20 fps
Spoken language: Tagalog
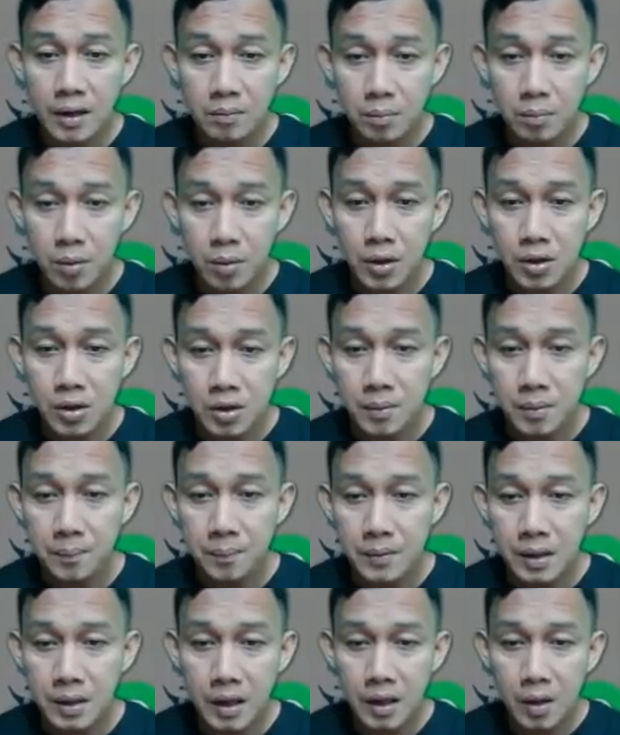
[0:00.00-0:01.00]
points.
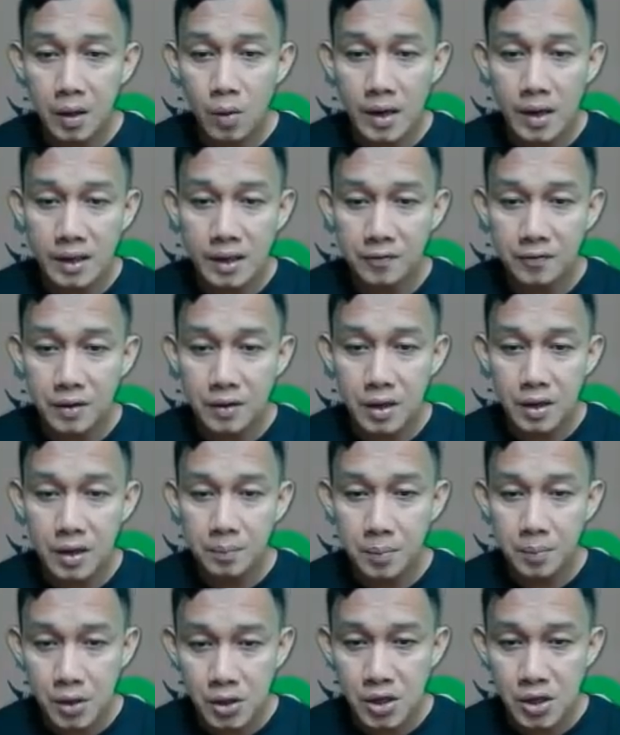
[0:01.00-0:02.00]
Reward after you
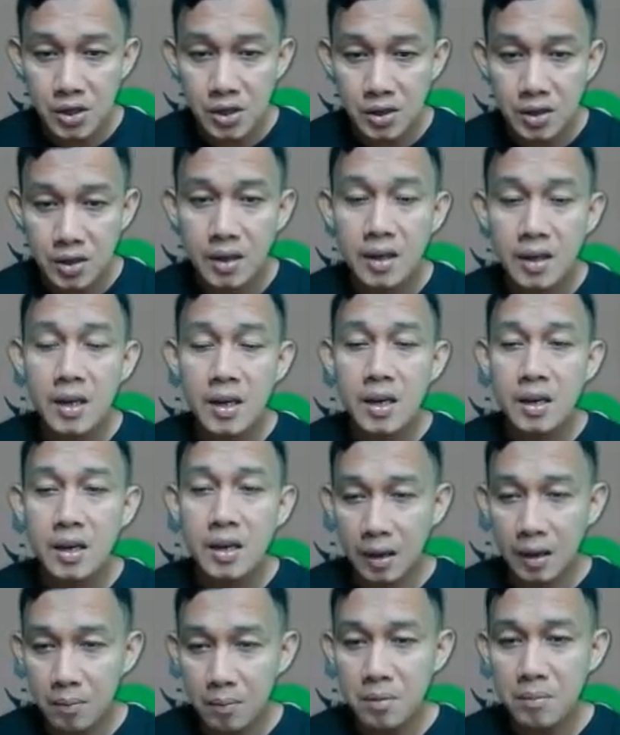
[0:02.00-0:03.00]
purchase.
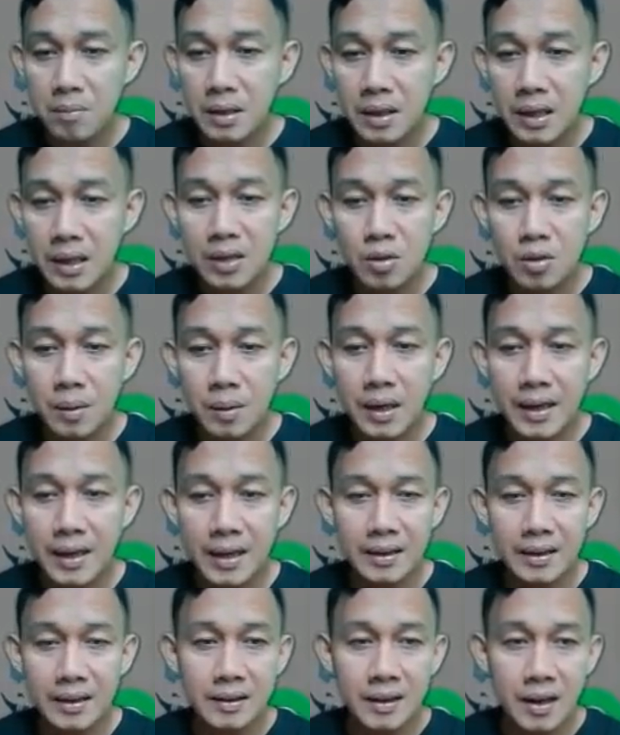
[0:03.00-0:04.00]
Halimbawa, binili nyo pala
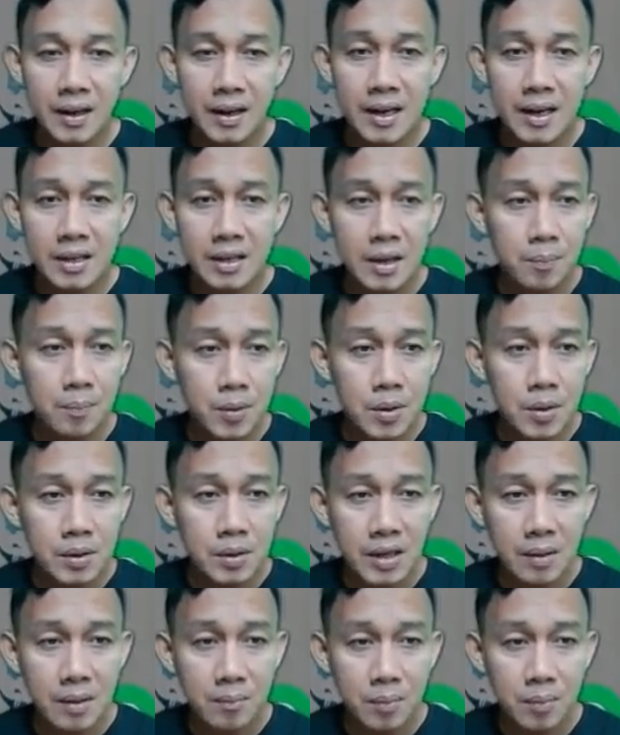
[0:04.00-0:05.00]
yan. Alright, yan po yung
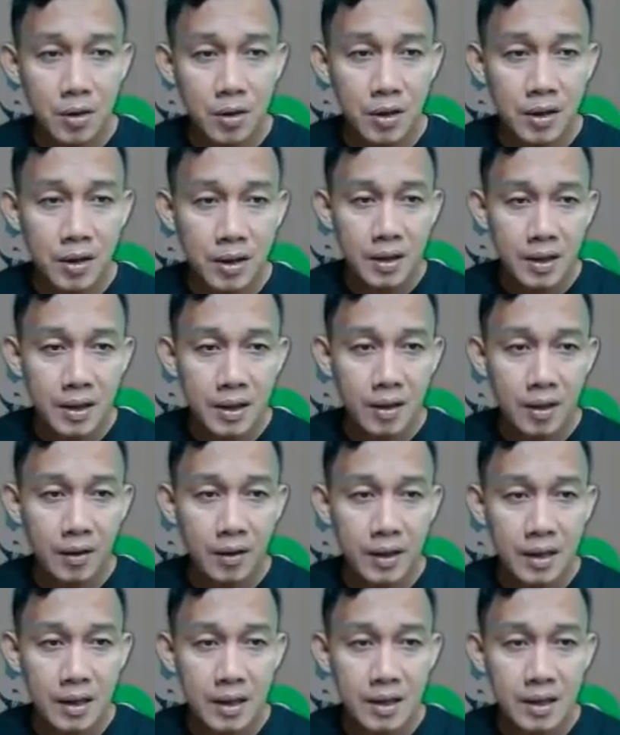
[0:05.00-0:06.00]
sample.
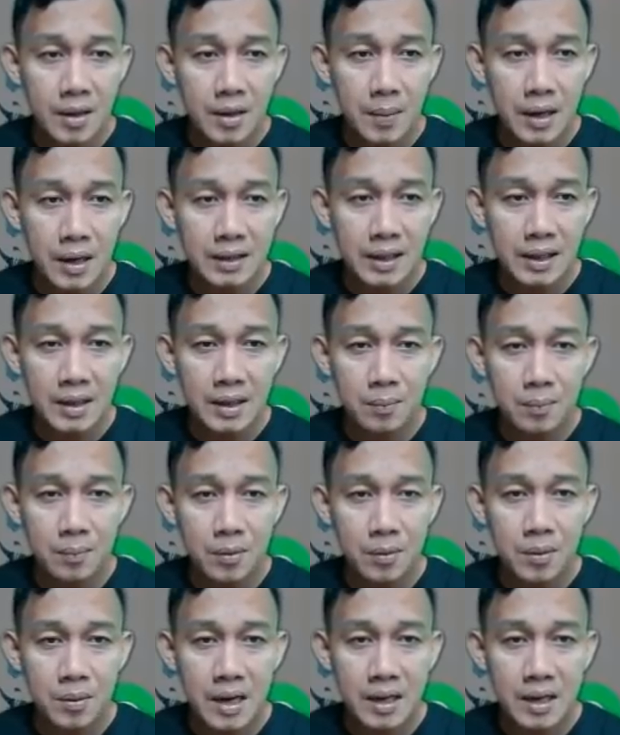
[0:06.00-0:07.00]
Okay, napakadali po
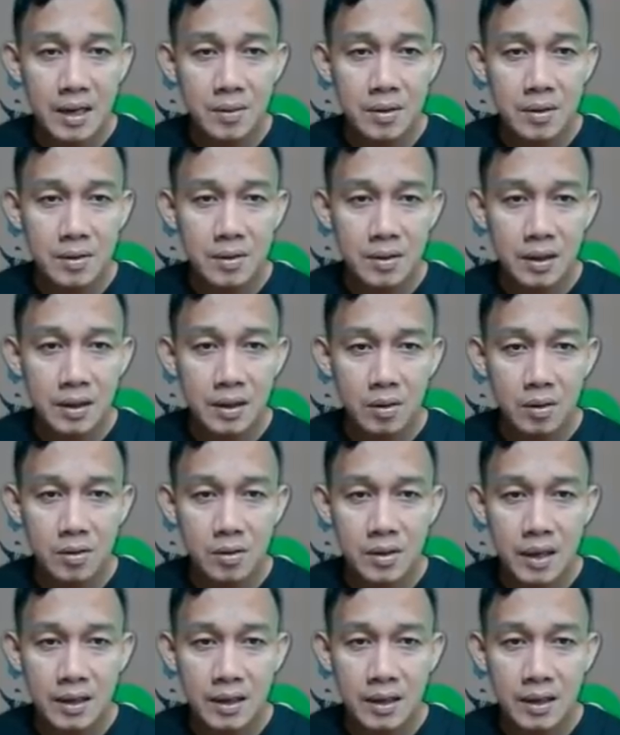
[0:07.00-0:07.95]
yung gagawin nyo dyan. Close lang